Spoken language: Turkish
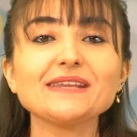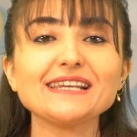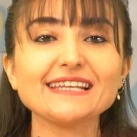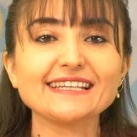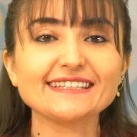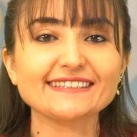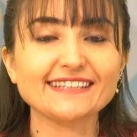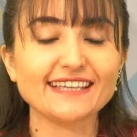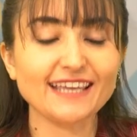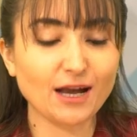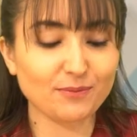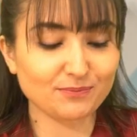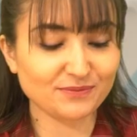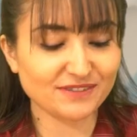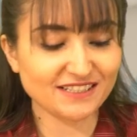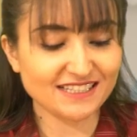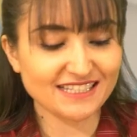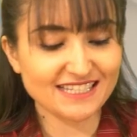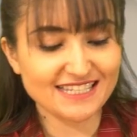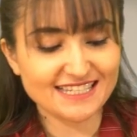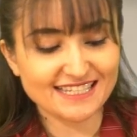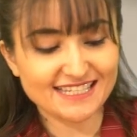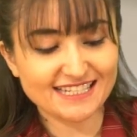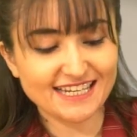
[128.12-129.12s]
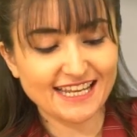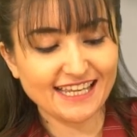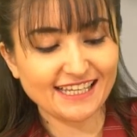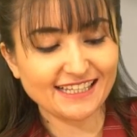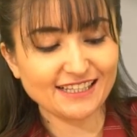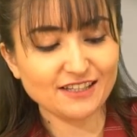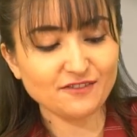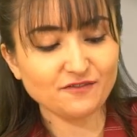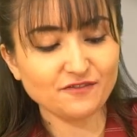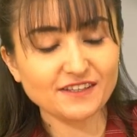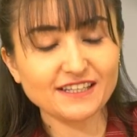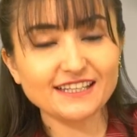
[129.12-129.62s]
birlikte yaptığınız
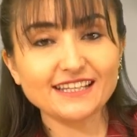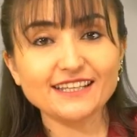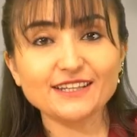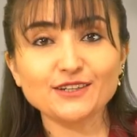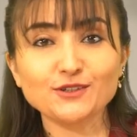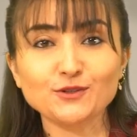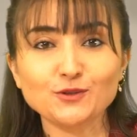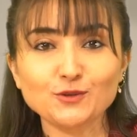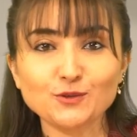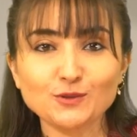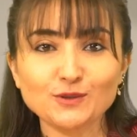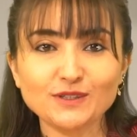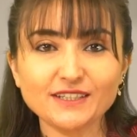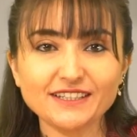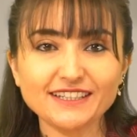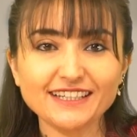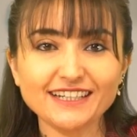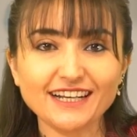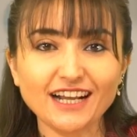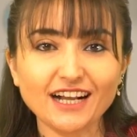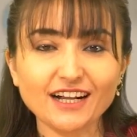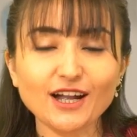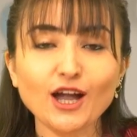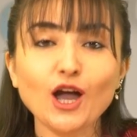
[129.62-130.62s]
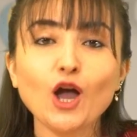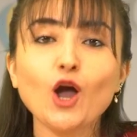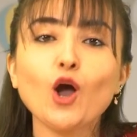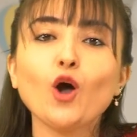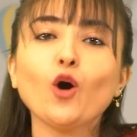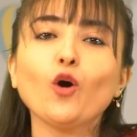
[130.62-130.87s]
renkli filleri kullanarak